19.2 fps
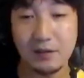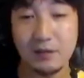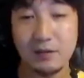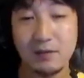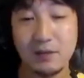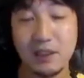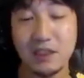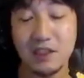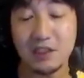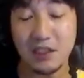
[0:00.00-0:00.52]

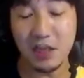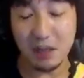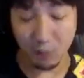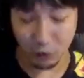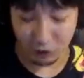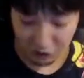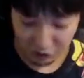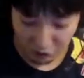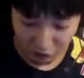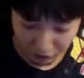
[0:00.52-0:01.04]
私がも
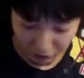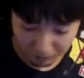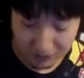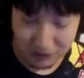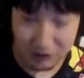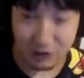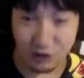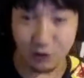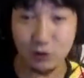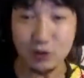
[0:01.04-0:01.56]
し中
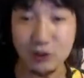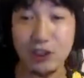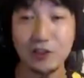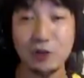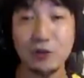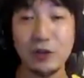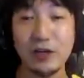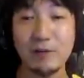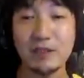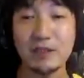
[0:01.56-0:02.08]
パンチを押したら
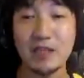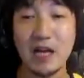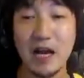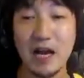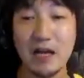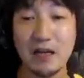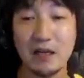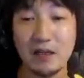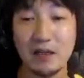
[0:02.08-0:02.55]
どうなりますか